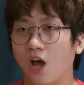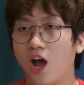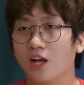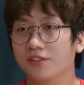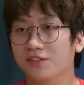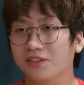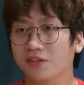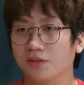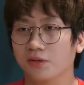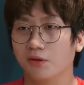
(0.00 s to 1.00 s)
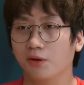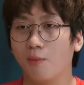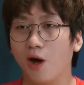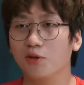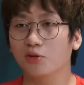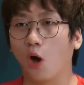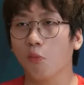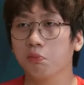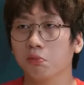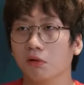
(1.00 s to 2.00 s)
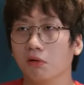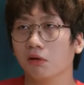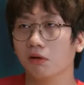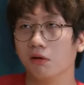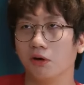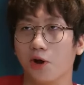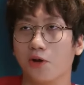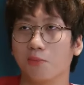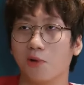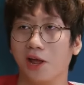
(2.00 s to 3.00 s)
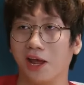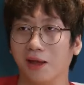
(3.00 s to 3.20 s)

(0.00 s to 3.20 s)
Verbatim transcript: Đó, hồi bỏ vô thùng. Hồi đó nó bảo